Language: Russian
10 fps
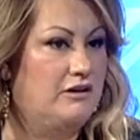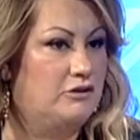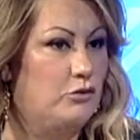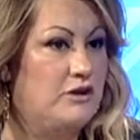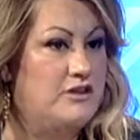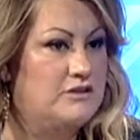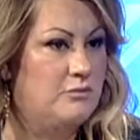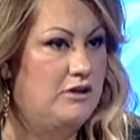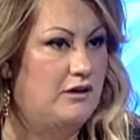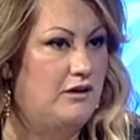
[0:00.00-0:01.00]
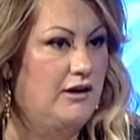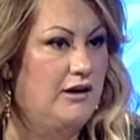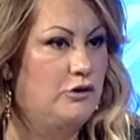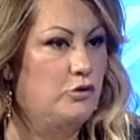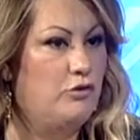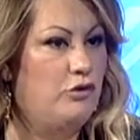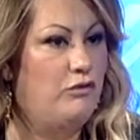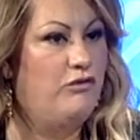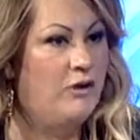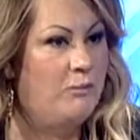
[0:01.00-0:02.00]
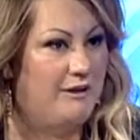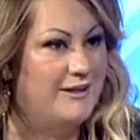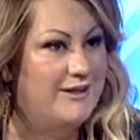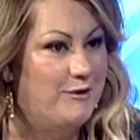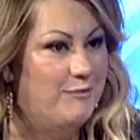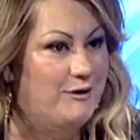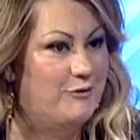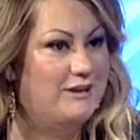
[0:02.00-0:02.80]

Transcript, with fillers: который из мира. Но у него выбора не было. Он